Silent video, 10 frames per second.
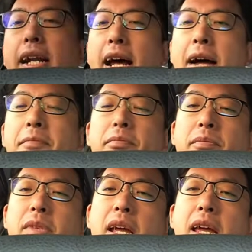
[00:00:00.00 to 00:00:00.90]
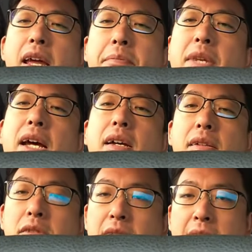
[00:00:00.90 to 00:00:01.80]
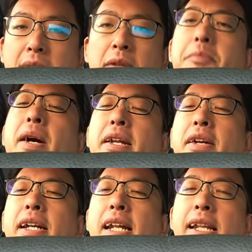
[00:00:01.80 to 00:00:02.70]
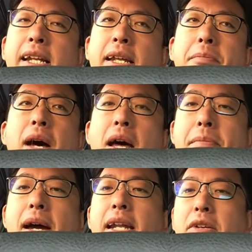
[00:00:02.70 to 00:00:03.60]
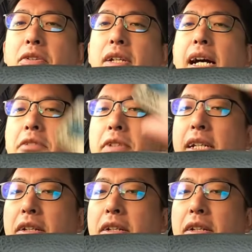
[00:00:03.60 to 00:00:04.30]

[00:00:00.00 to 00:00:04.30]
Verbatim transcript: から、えー、水口までの間なんで、まあまあな距離があるわ